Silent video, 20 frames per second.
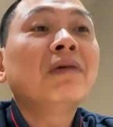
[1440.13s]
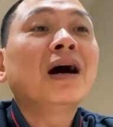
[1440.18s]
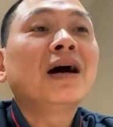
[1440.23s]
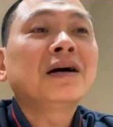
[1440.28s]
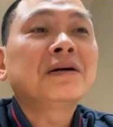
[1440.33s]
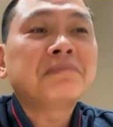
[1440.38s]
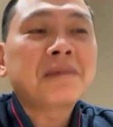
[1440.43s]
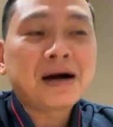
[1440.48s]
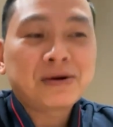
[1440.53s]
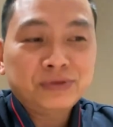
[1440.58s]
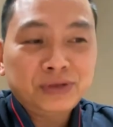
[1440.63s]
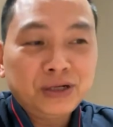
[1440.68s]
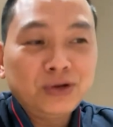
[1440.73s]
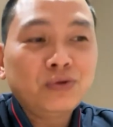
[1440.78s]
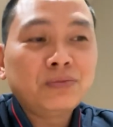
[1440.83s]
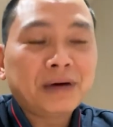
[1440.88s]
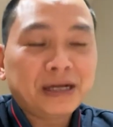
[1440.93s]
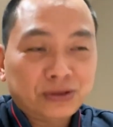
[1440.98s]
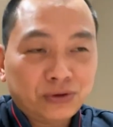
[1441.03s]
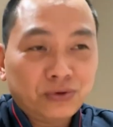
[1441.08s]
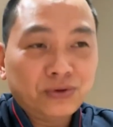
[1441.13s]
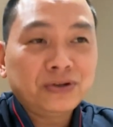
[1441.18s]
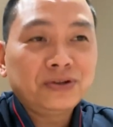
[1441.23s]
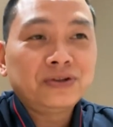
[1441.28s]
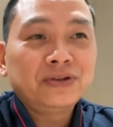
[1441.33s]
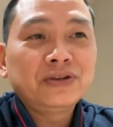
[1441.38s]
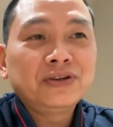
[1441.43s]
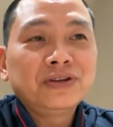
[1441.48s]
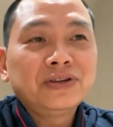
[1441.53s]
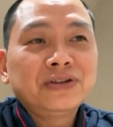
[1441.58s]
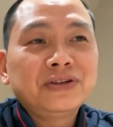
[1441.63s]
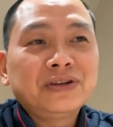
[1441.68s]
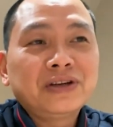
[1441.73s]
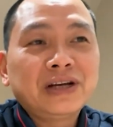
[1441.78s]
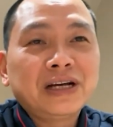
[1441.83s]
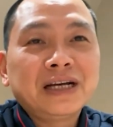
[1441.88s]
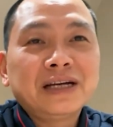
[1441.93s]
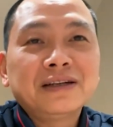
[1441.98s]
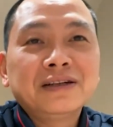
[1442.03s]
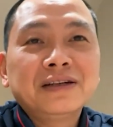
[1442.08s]
mở bao nhiêu mà thôi,
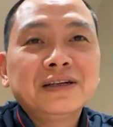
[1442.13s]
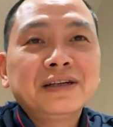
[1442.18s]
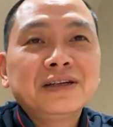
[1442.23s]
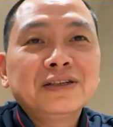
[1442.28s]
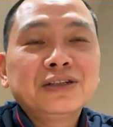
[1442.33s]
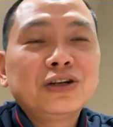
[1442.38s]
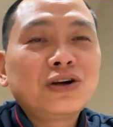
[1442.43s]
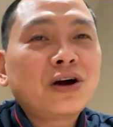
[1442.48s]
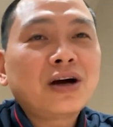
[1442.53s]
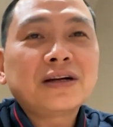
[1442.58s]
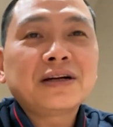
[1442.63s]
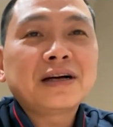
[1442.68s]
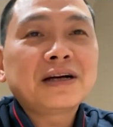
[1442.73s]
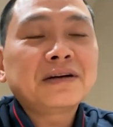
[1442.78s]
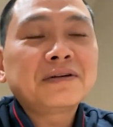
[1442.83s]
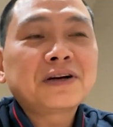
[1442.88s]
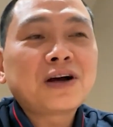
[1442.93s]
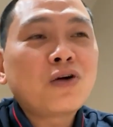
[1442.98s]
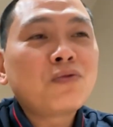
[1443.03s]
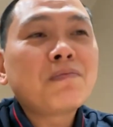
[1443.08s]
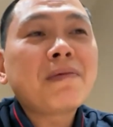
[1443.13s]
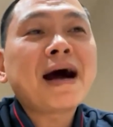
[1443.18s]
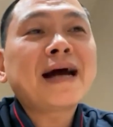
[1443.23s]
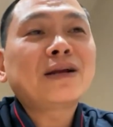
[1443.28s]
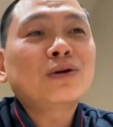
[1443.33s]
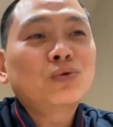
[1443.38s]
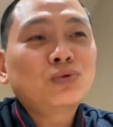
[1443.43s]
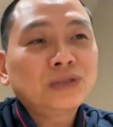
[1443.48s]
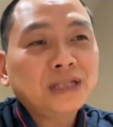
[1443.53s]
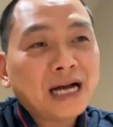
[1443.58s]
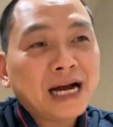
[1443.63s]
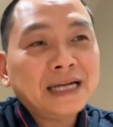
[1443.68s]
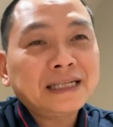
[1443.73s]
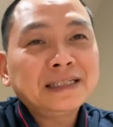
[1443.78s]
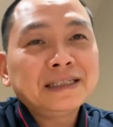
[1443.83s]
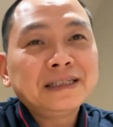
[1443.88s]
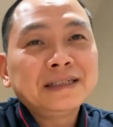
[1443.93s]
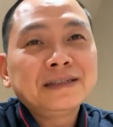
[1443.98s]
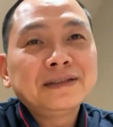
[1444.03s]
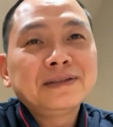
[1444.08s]
chứ còn không bàn đúng sai.
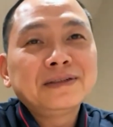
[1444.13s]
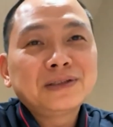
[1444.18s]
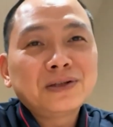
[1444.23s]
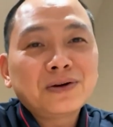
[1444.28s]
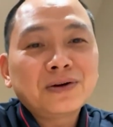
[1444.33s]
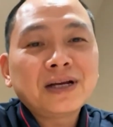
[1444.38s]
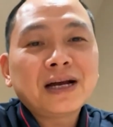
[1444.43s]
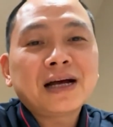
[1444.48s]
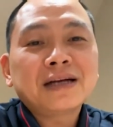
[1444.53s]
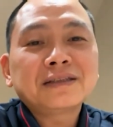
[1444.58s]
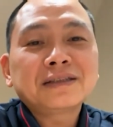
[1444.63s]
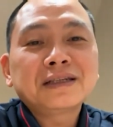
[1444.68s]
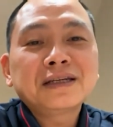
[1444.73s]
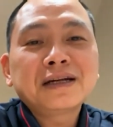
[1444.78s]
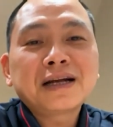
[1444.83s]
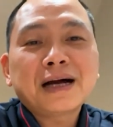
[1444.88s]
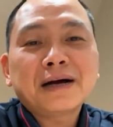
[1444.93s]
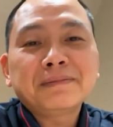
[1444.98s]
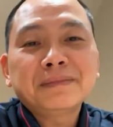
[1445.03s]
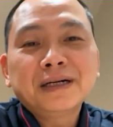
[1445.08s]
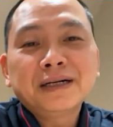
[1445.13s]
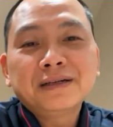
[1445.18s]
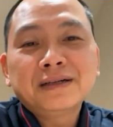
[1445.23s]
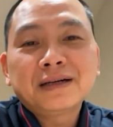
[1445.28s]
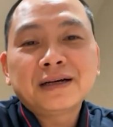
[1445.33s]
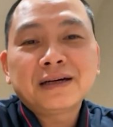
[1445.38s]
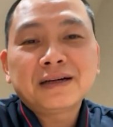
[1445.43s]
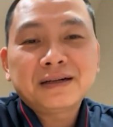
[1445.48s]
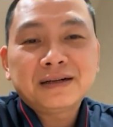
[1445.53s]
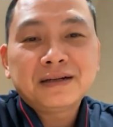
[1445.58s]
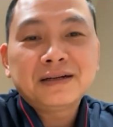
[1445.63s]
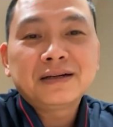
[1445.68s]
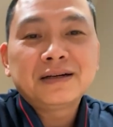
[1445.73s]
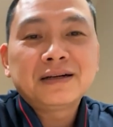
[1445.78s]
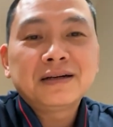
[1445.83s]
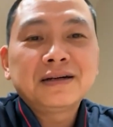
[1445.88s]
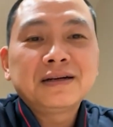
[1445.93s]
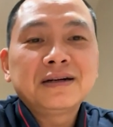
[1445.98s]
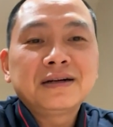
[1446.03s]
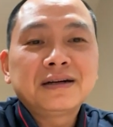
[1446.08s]
Rồi ạ, xin cảm ơn
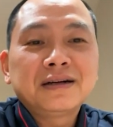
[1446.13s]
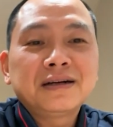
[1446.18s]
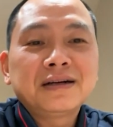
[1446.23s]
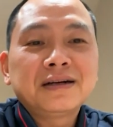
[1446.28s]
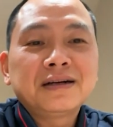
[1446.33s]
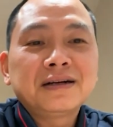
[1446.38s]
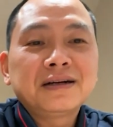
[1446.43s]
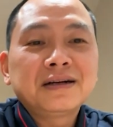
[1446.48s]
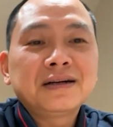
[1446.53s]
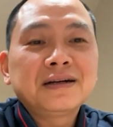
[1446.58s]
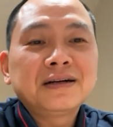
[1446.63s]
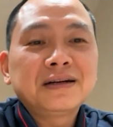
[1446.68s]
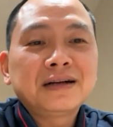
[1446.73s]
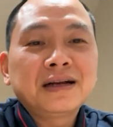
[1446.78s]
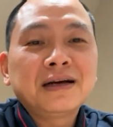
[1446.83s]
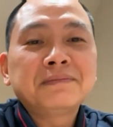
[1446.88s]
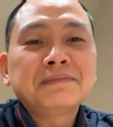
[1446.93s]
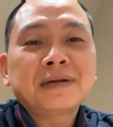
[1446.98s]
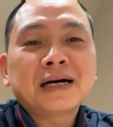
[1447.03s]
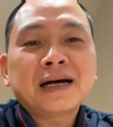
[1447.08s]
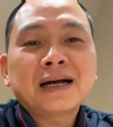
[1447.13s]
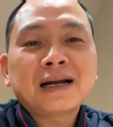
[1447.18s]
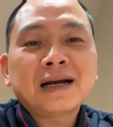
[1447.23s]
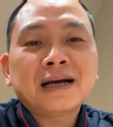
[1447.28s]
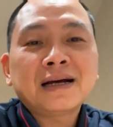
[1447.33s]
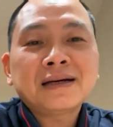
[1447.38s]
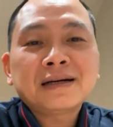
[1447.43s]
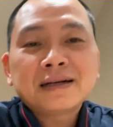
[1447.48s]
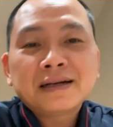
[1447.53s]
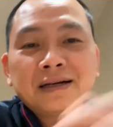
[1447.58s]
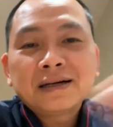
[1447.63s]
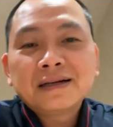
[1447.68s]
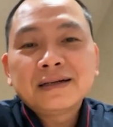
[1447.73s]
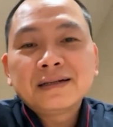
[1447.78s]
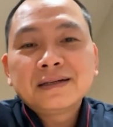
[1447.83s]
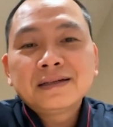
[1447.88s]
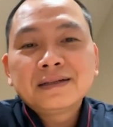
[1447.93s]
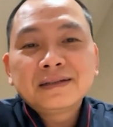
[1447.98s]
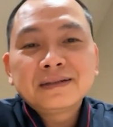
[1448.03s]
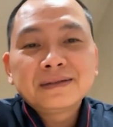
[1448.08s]
Lâm A La.
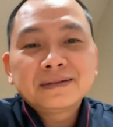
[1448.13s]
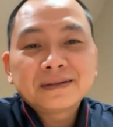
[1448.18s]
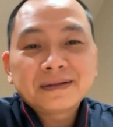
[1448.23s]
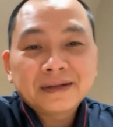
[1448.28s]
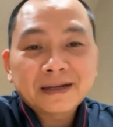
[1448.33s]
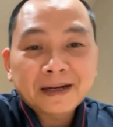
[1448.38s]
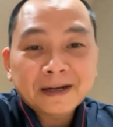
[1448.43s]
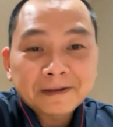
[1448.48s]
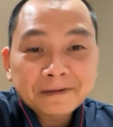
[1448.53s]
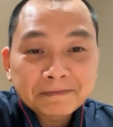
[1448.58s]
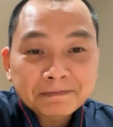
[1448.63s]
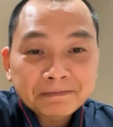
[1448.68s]
Rồi ạ,